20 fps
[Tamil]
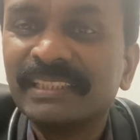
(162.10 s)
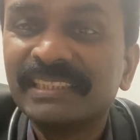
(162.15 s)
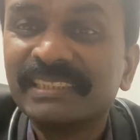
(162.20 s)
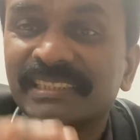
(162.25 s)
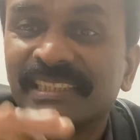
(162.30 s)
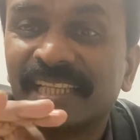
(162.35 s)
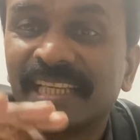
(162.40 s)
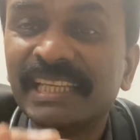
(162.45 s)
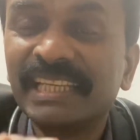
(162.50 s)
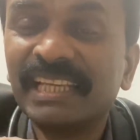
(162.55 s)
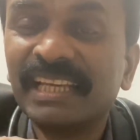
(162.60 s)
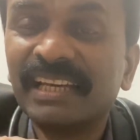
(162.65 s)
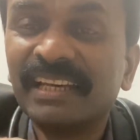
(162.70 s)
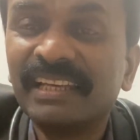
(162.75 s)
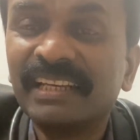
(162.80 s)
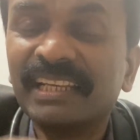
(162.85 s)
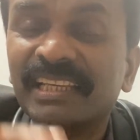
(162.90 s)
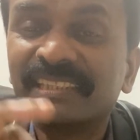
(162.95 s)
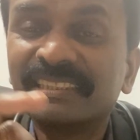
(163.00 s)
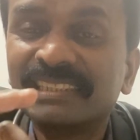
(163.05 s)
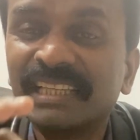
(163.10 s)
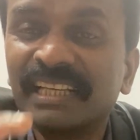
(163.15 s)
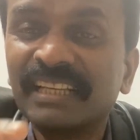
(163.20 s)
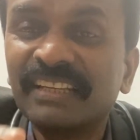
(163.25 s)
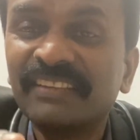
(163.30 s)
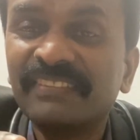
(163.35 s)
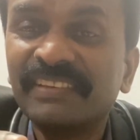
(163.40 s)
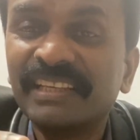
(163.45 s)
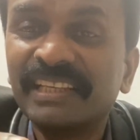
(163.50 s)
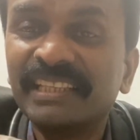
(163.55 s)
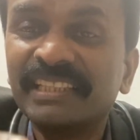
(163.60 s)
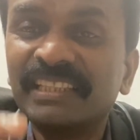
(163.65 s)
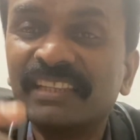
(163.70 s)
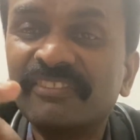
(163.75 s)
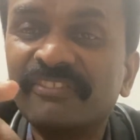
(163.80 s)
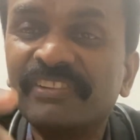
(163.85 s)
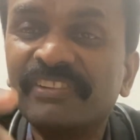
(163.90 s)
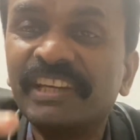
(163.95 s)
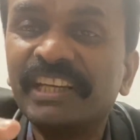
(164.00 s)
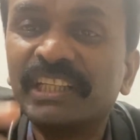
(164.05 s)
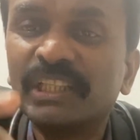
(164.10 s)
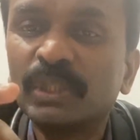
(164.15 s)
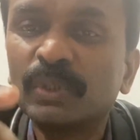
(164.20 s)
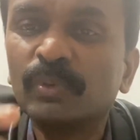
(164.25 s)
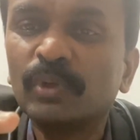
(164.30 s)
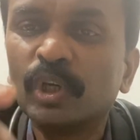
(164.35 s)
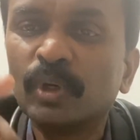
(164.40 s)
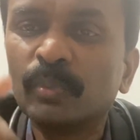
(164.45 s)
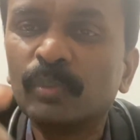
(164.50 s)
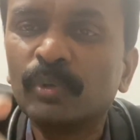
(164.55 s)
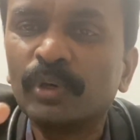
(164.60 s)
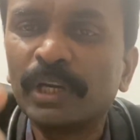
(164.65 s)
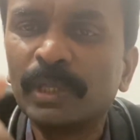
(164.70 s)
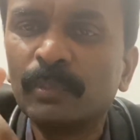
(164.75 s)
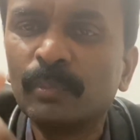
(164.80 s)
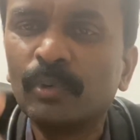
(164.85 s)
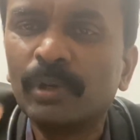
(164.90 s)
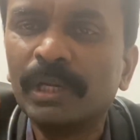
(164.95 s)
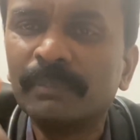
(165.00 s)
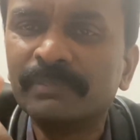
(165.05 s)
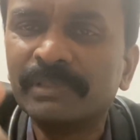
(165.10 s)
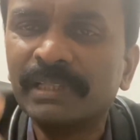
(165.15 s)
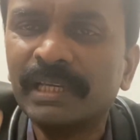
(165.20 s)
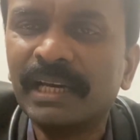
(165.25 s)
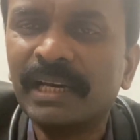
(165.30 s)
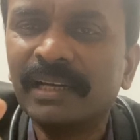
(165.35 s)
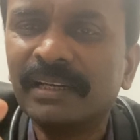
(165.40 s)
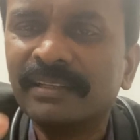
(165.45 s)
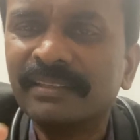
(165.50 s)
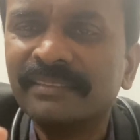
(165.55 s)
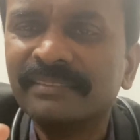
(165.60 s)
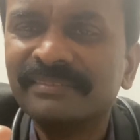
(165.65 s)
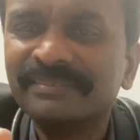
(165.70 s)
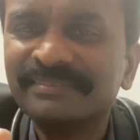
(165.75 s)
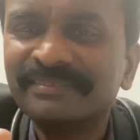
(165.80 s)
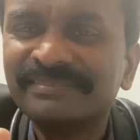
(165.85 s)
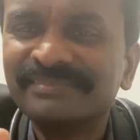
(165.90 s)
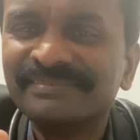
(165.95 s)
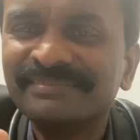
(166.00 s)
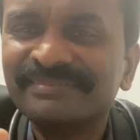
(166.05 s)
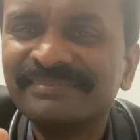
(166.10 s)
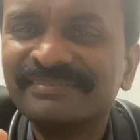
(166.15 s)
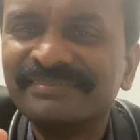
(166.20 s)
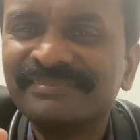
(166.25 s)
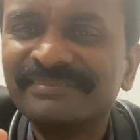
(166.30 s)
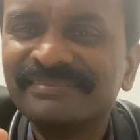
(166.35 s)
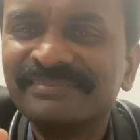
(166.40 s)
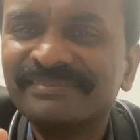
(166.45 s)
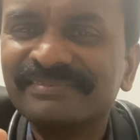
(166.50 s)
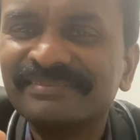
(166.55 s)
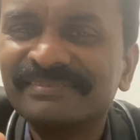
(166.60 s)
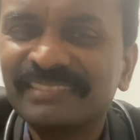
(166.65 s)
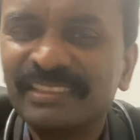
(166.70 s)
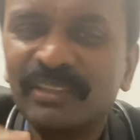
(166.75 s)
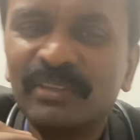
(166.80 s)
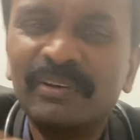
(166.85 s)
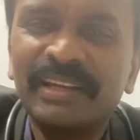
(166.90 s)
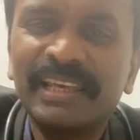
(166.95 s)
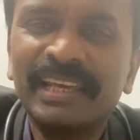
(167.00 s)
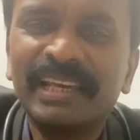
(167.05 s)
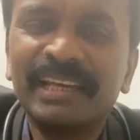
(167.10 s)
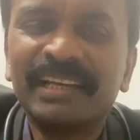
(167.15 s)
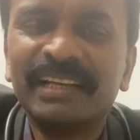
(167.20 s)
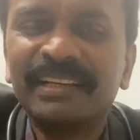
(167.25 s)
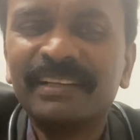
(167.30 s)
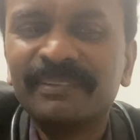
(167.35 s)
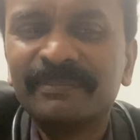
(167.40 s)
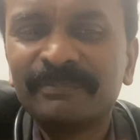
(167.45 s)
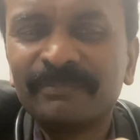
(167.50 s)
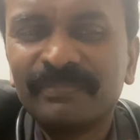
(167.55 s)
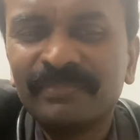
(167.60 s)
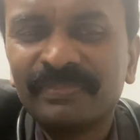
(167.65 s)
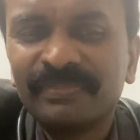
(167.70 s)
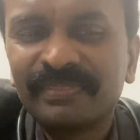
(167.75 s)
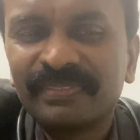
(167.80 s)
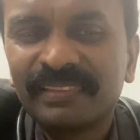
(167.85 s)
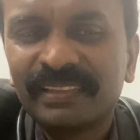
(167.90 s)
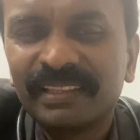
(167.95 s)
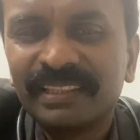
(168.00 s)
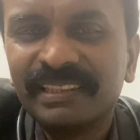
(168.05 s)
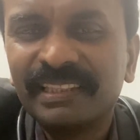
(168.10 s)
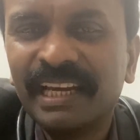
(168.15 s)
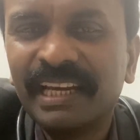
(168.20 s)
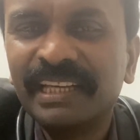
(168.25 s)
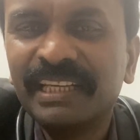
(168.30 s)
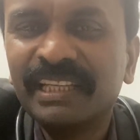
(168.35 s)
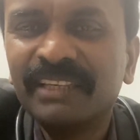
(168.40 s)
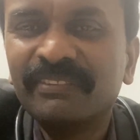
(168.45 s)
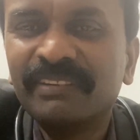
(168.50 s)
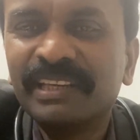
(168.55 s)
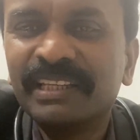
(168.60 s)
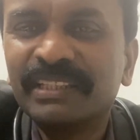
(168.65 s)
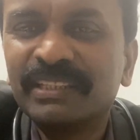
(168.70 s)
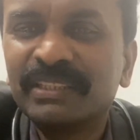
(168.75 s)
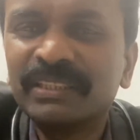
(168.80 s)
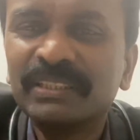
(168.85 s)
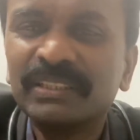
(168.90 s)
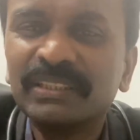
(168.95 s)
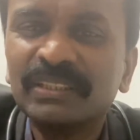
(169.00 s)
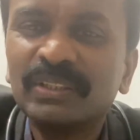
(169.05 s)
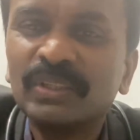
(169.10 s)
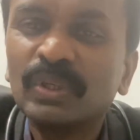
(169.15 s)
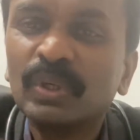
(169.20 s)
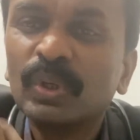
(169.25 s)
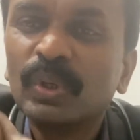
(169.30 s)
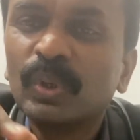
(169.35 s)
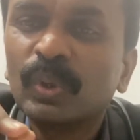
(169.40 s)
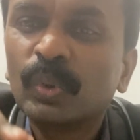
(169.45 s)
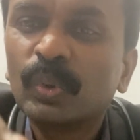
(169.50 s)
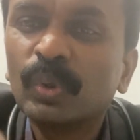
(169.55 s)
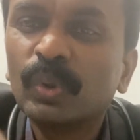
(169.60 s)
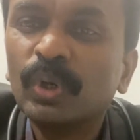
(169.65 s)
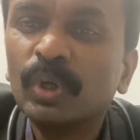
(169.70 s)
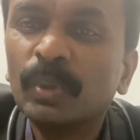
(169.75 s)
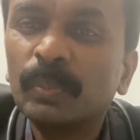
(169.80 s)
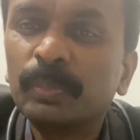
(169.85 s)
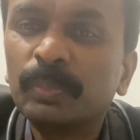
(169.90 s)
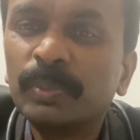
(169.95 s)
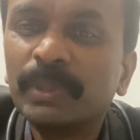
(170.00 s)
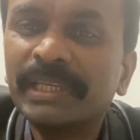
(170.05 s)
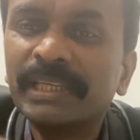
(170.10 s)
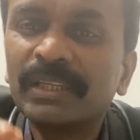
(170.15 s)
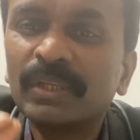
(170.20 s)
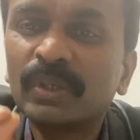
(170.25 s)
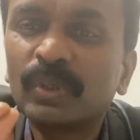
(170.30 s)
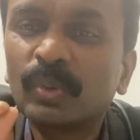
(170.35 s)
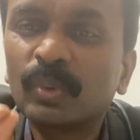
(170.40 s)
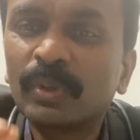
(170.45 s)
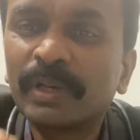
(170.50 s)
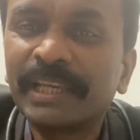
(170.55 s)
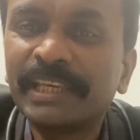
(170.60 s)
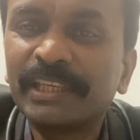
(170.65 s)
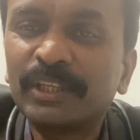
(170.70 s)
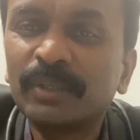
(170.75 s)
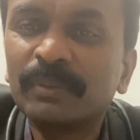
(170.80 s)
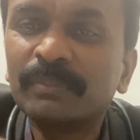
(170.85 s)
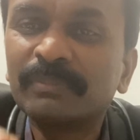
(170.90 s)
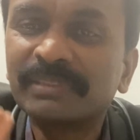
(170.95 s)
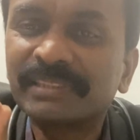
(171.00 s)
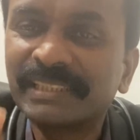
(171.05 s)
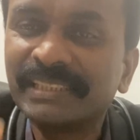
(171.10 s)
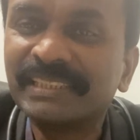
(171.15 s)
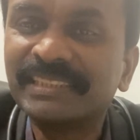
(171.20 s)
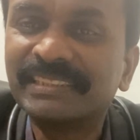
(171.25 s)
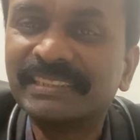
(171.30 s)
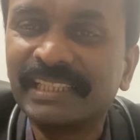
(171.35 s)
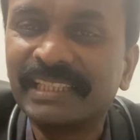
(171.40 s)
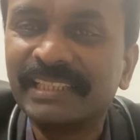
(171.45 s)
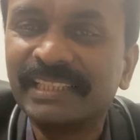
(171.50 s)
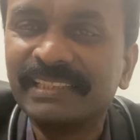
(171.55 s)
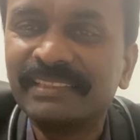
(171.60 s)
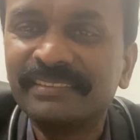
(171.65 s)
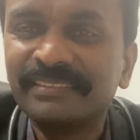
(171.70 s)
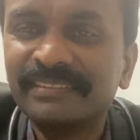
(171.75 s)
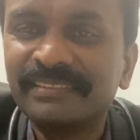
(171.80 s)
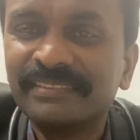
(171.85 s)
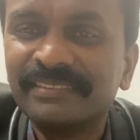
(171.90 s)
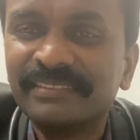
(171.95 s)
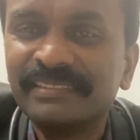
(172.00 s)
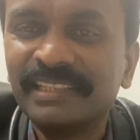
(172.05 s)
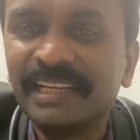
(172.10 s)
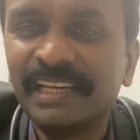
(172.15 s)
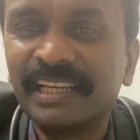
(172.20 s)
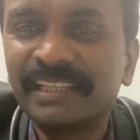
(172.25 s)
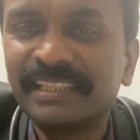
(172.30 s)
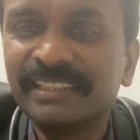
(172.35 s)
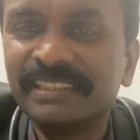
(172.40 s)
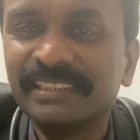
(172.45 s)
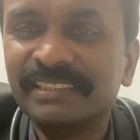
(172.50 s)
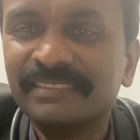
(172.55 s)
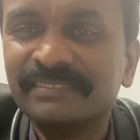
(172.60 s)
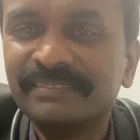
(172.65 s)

சரியான சரிவிகித வீட்டு உணவு முறை மூலம்தான் என்னுடைய இந்த அடி வயிற்று கொழுப்பை குறைக்கும் சிகிச்சை நடக்குது